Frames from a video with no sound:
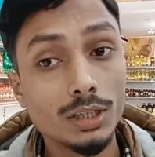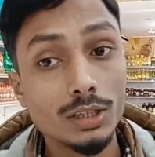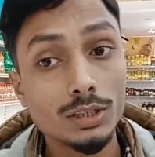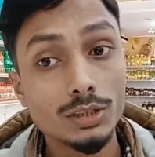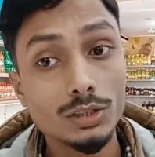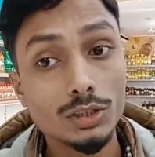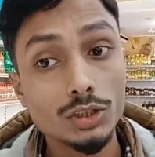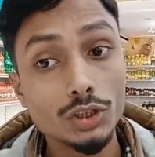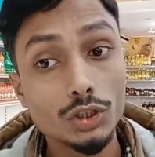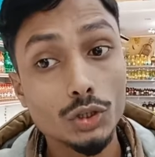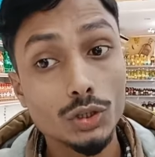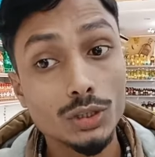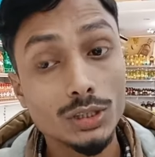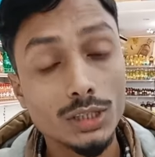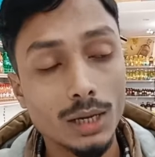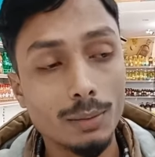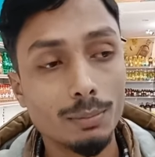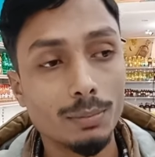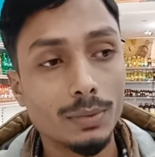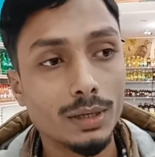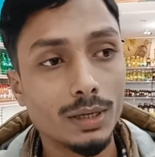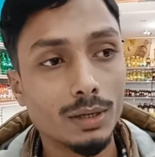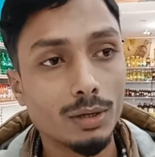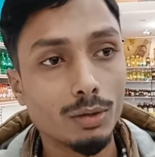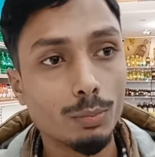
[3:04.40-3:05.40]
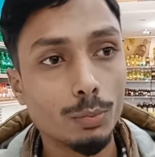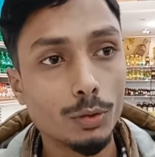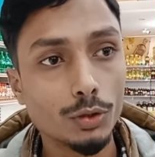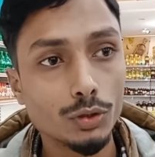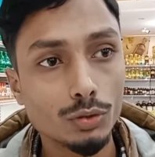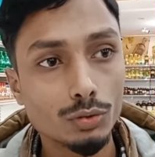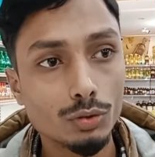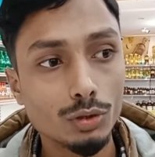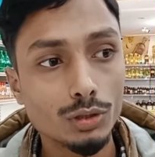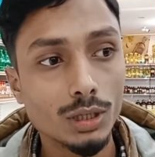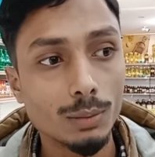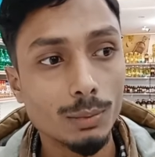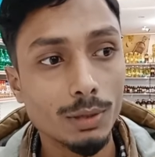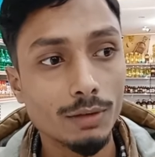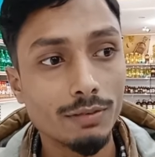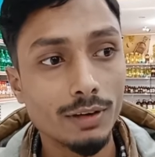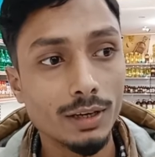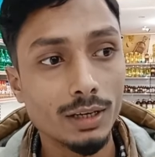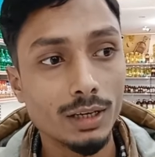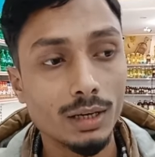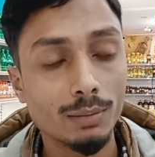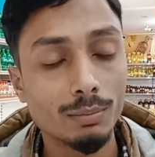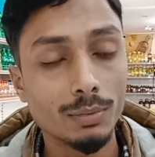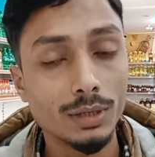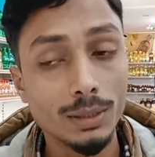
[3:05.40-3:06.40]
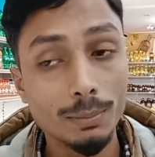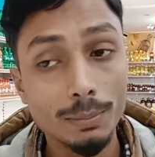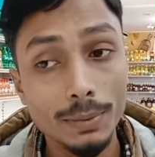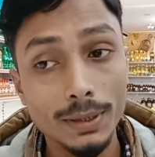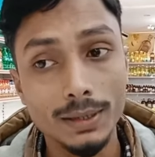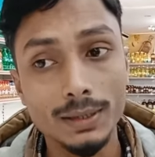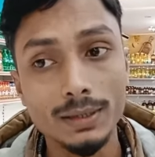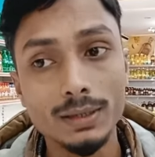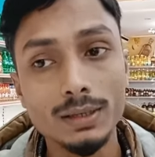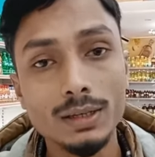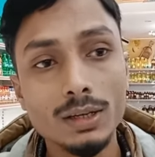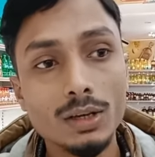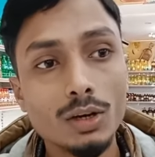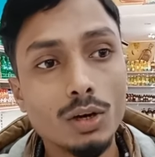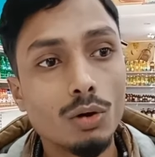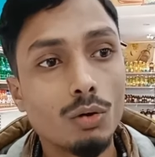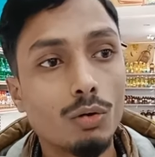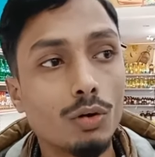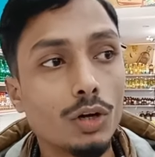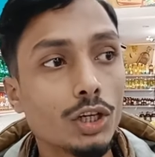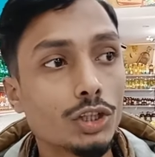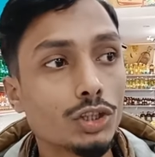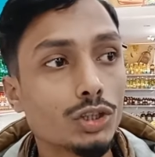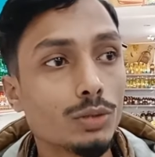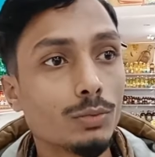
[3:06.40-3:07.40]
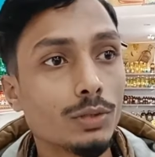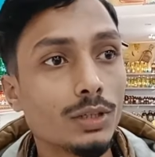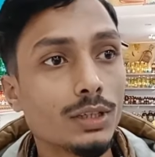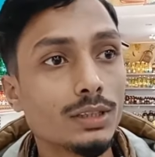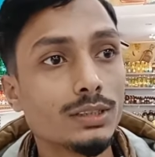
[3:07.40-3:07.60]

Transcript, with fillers: নির্দিষ্ট দামে উপযুক্ত দামে পাইলাম ইভেন অনেক সময়